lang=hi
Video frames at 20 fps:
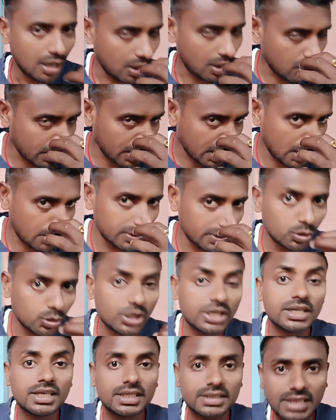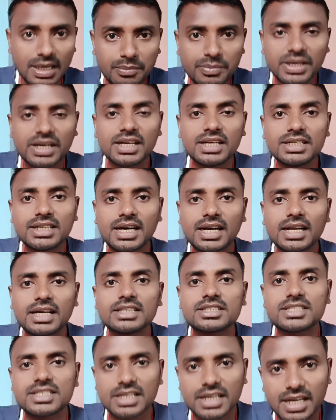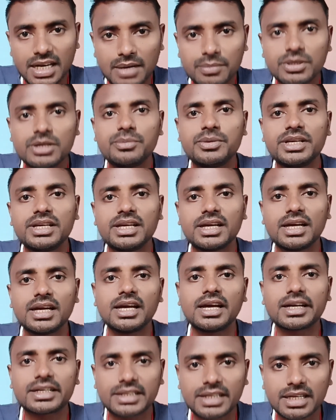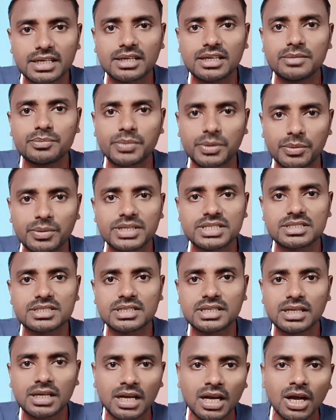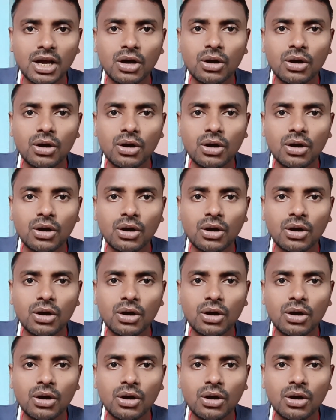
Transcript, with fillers: और अब वो नेता बनने जा रहे हैं सिंगर अभी भी हैं एक्टर हैं पवन सिंह